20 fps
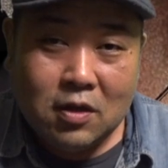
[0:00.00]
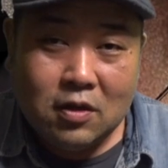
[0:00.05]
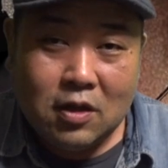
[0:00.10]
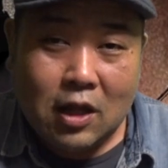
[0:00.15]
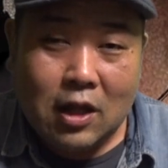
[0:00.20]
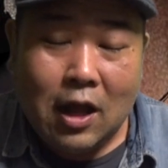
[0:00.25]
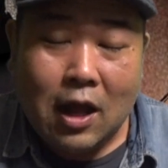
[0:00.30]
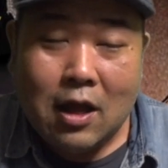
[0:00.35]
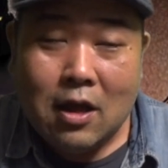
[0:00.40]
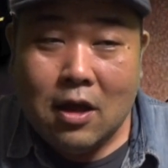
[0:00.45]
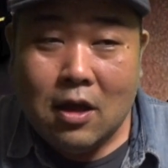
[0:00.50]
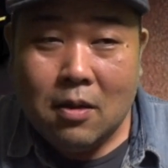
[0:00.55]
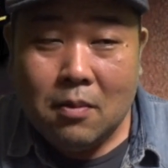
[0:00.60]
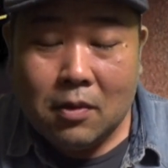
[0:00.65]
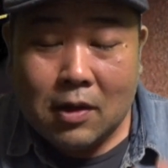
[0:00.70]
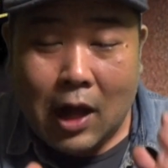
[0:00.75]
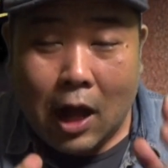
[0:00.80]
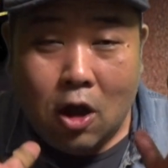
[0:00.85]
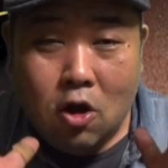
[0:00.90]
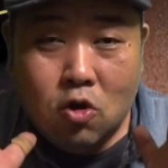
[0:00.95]
ただ
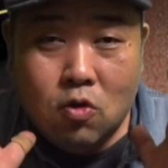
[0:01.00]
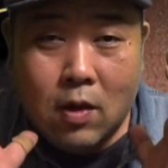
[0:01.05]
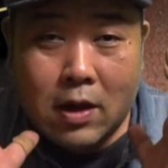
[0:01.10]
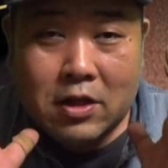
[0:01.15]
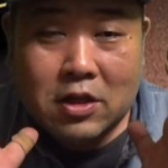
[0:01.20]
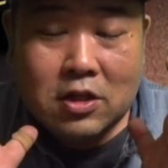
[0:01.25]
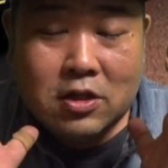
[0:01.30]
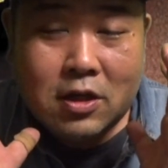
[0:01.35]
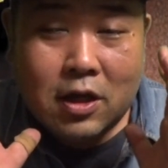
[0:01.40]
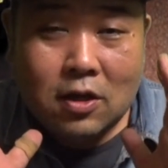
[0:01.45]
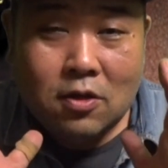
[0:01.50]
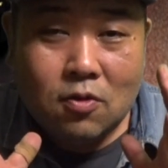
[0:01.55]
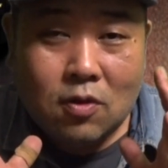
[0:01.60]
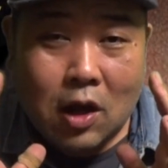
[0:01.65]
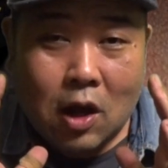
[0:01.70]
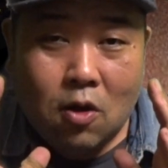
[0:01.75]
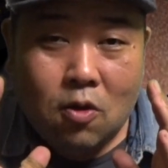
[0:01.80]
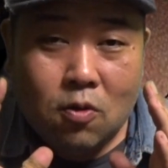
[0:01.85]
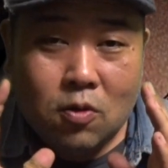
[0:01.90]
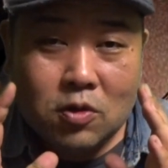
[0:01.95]
顔は人間の
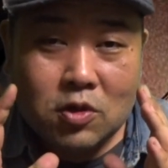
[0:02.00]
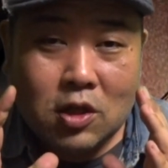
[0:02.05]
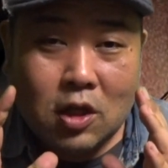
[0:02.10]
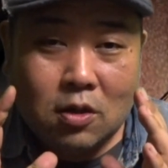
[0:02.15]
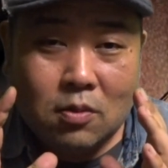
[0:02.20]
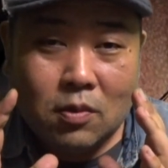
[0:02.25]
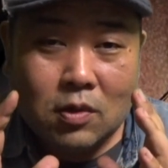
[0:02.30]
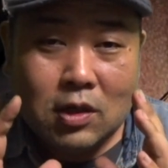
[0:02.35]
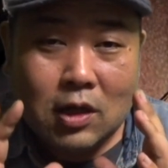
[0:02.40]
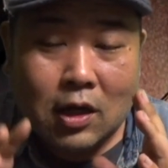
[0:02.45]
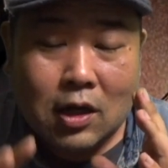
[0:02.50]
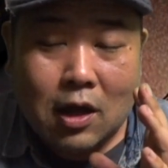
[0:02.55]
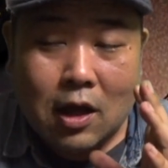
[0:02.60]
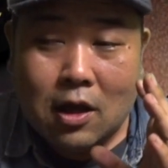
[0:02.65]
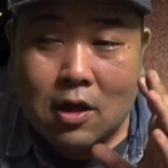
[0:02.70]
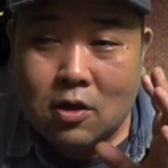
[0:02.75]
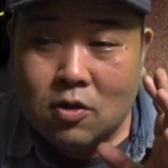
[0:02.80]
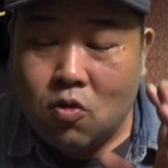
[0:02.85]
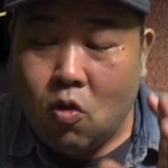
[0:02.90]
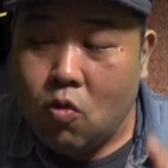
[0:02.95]
顔をしてるもんだから、
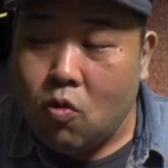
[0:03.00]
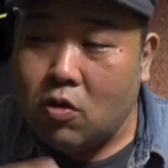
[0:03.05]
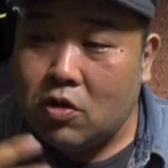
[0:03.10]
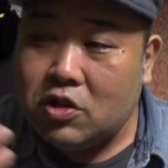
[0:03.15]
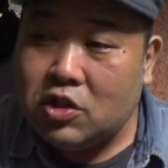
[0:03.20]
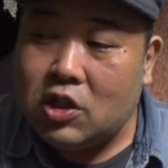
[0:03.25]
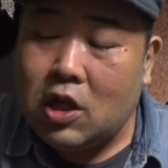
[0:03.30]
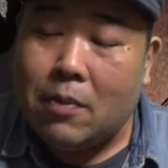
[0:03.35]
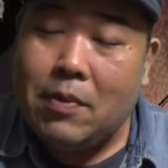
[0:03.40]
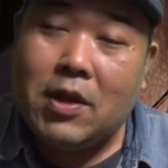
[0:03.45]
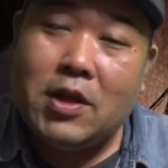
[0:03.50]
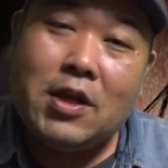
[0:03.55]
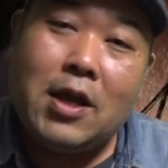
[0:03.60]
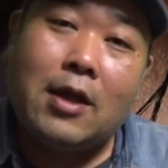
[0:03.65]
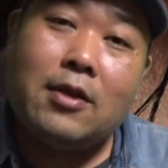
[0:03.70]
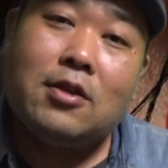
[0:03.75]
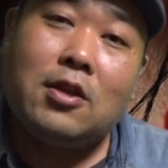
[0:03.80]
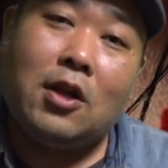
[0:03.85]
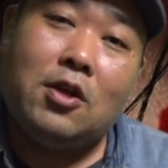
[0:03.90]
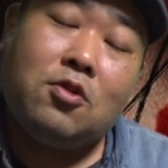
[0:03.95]
個々に喋り
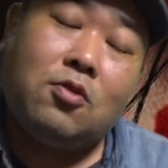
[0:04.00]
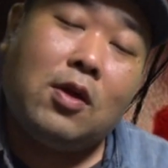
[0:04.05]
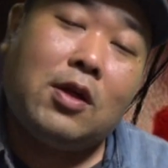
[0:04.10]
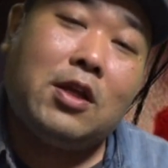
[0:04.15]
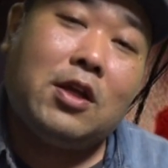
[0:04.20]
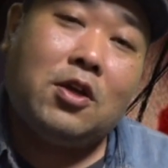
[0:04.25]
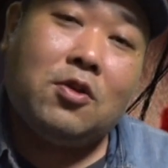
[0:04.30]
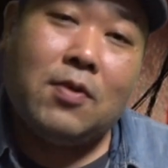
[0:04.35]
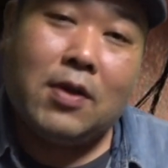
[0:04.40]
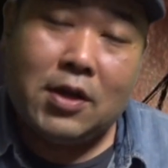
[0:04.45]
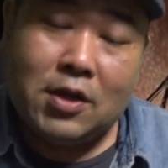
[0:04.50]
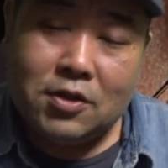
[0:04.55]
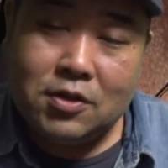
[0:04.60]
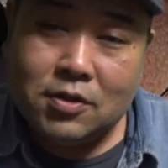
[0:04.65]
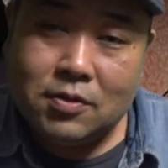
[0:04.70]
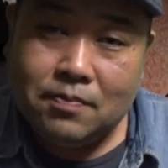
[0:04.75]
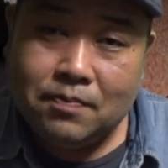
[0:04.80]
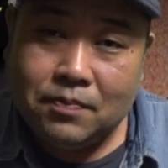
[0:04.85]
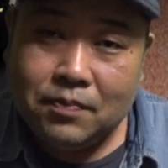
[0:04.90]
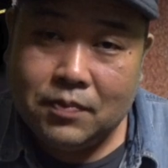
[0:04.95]
合ったりとかできるわけで
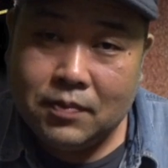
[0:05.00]
す。